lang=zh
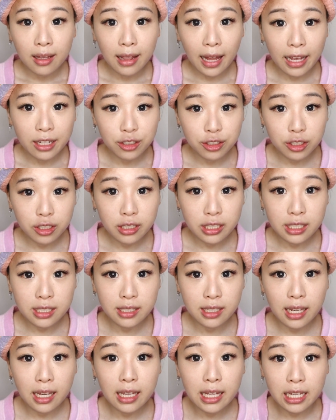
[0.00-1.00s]
来遮一
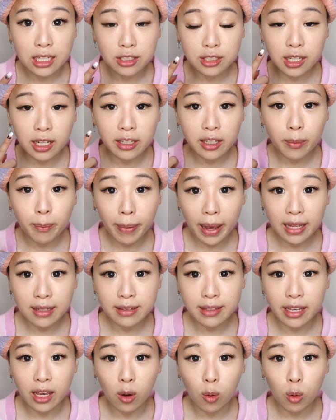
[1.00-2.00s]
些脸上的
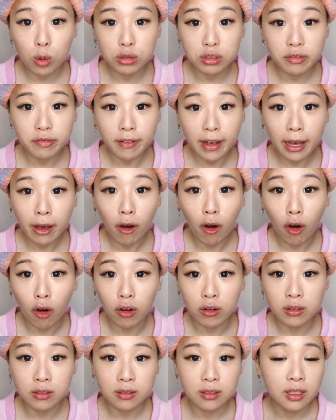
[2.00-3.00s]
斑点或是泛
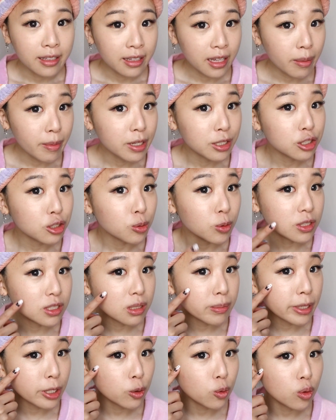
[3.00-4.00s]
红，特别是我
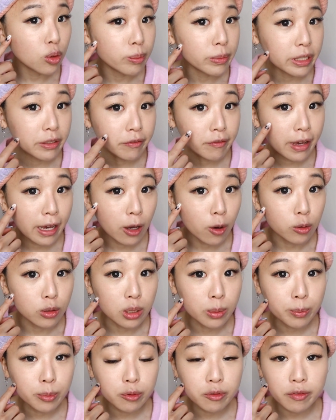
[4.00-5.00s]
这边过敏泛红
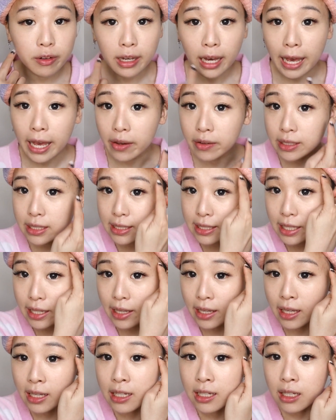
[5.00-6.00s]
的部分，还有一
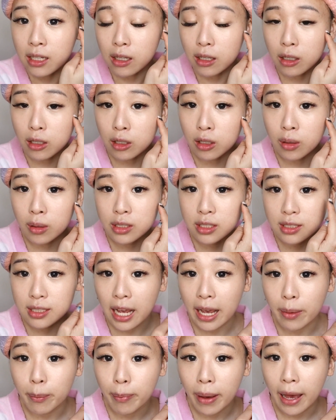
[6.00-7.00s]
些呃
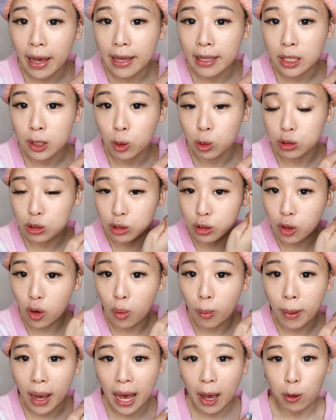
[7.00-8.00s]
晒斑或是
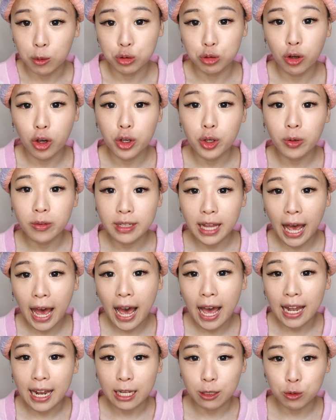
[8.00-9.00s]
痘疤，我就会用
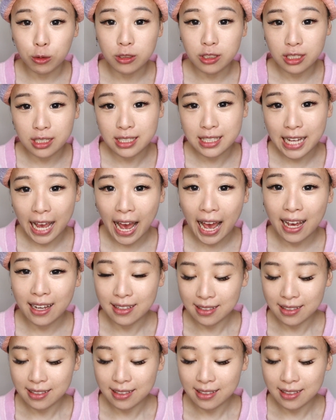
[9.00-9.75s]
它来做遮瑕。